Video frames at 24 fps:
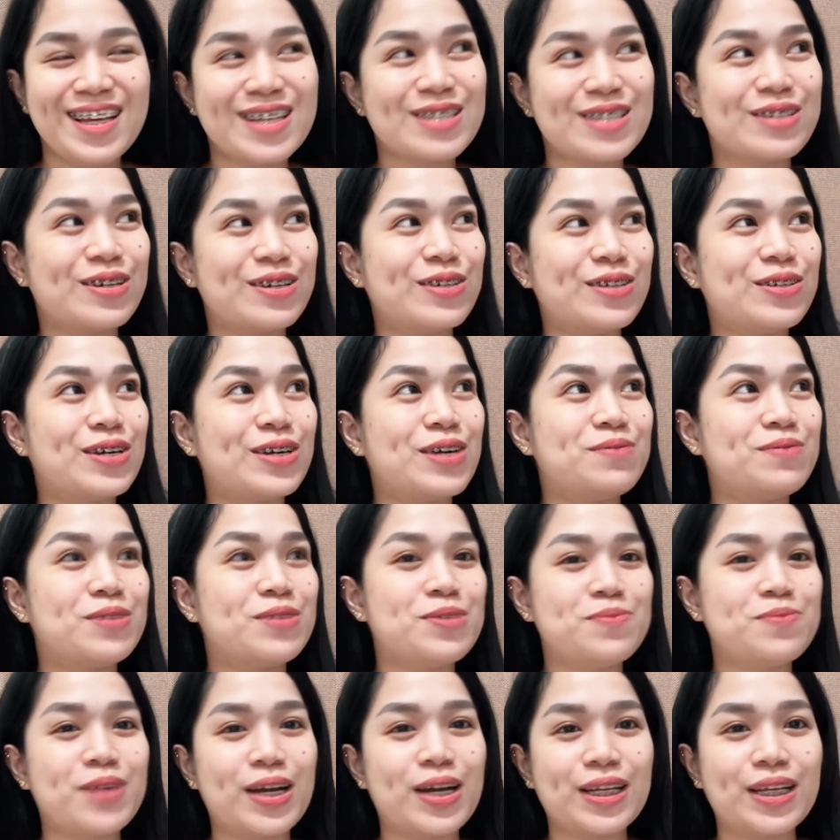so, ano nga ba
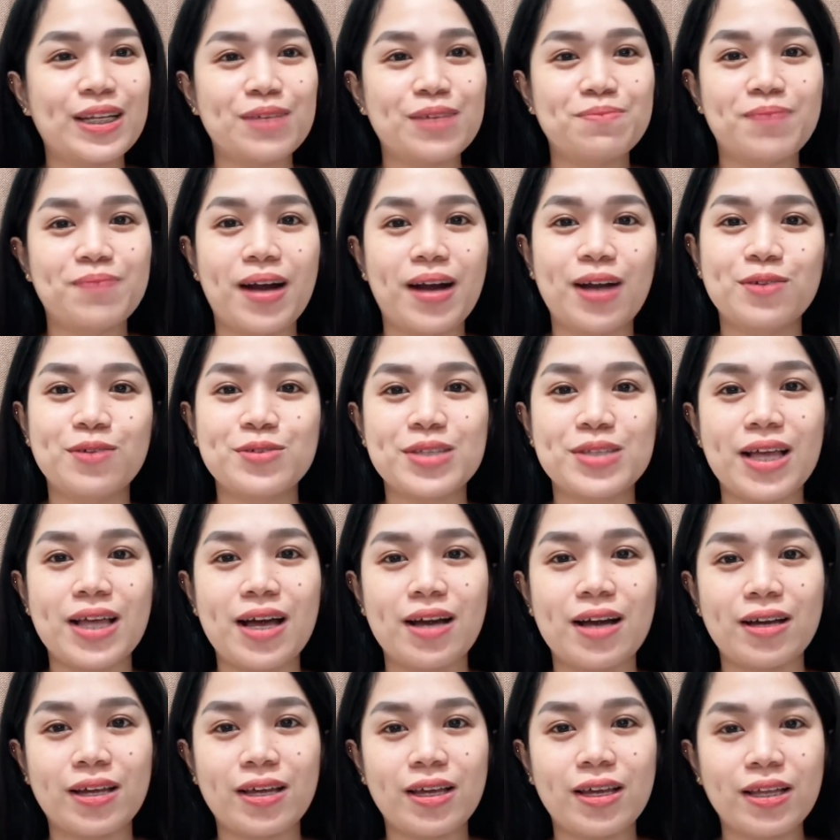yung mga nagbago sa
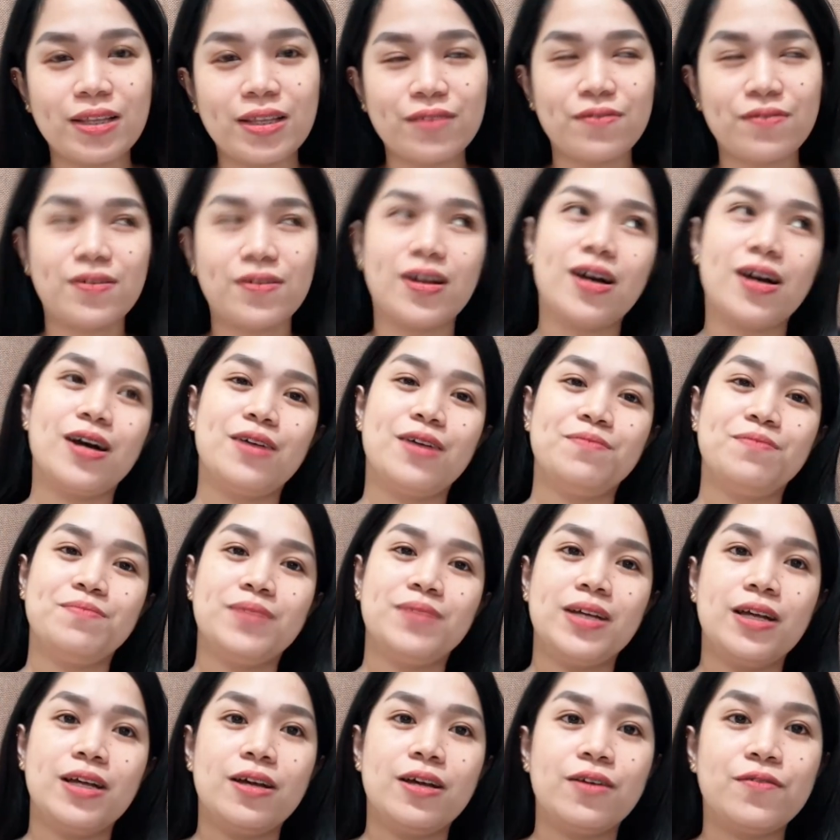akin from
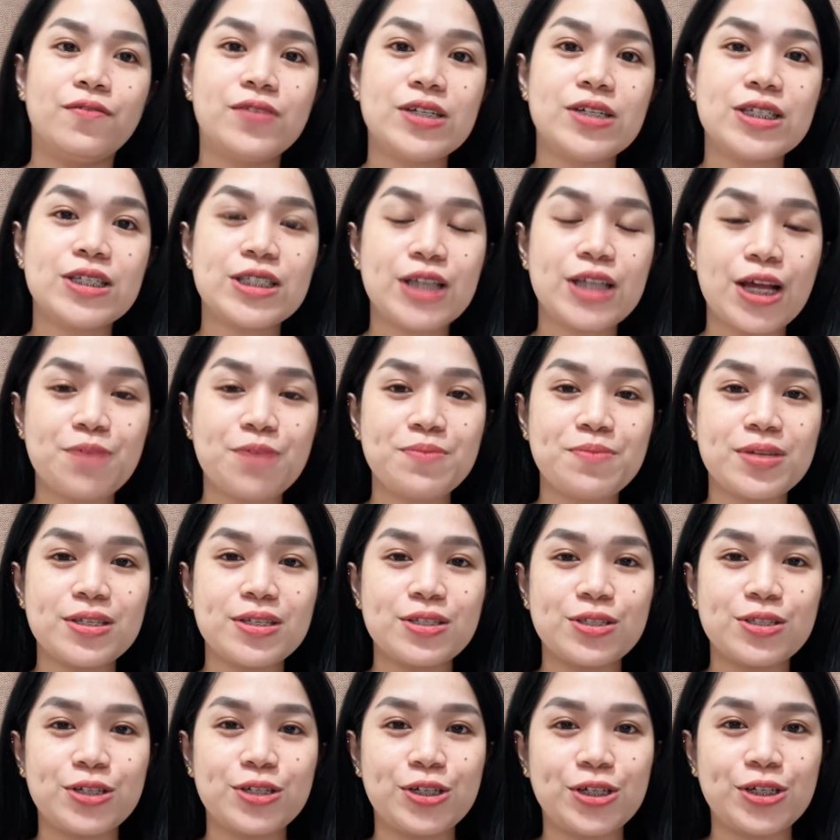first
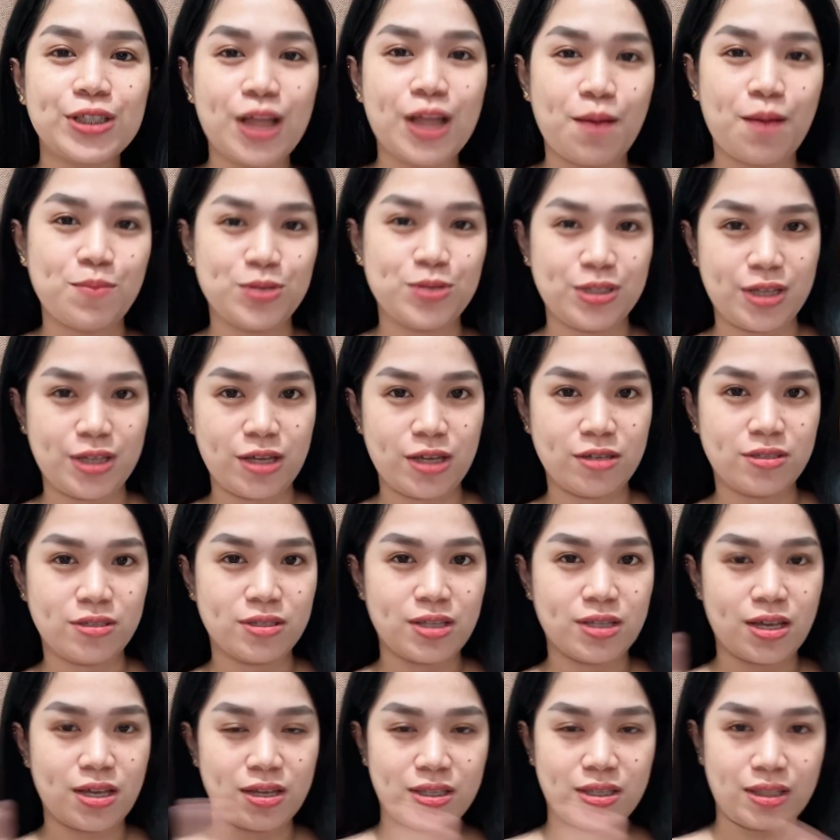trimester, tapos ngayon
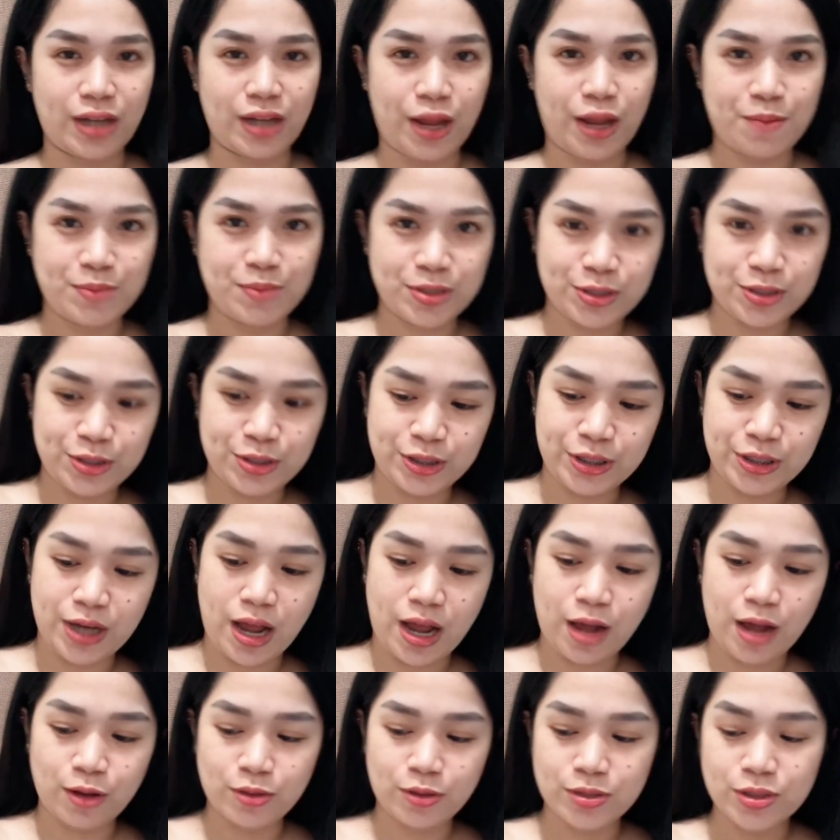second trimester na
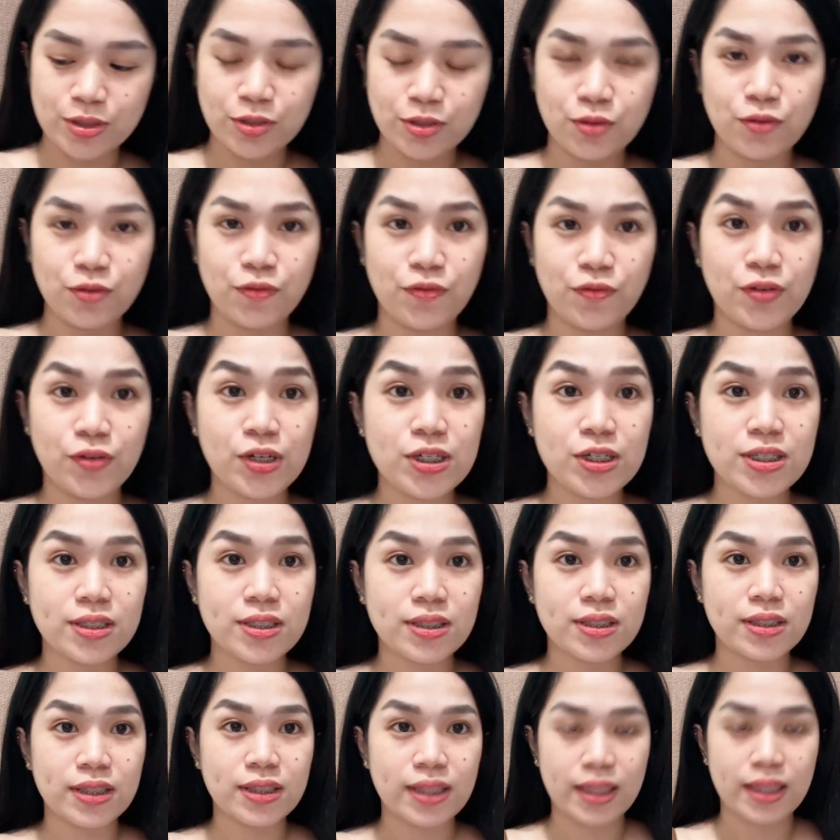ako. So, first
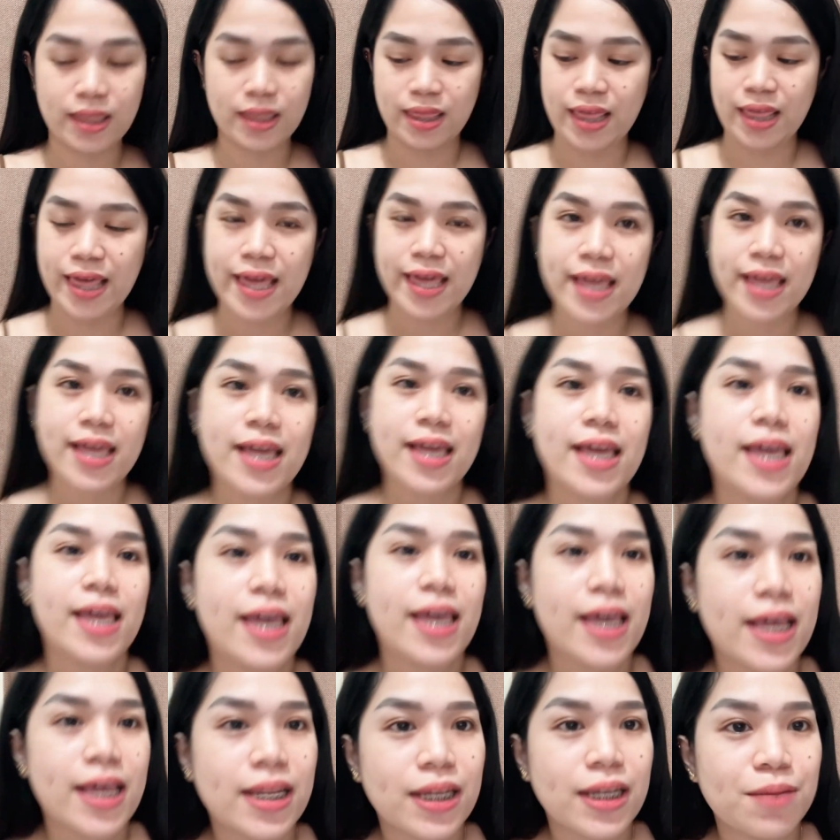thing
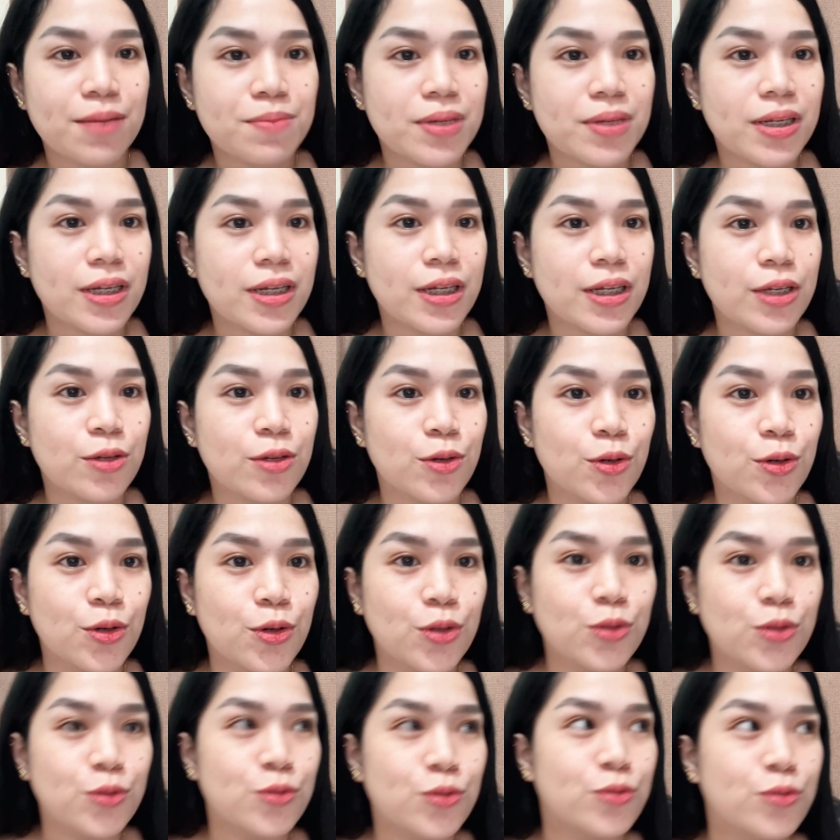na binili ko
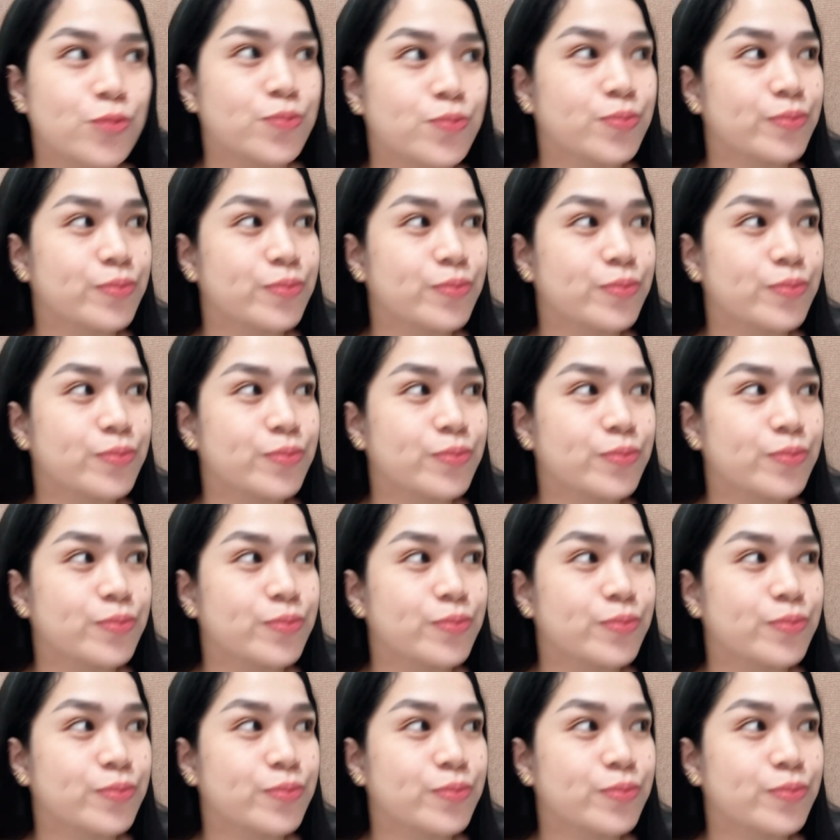nung,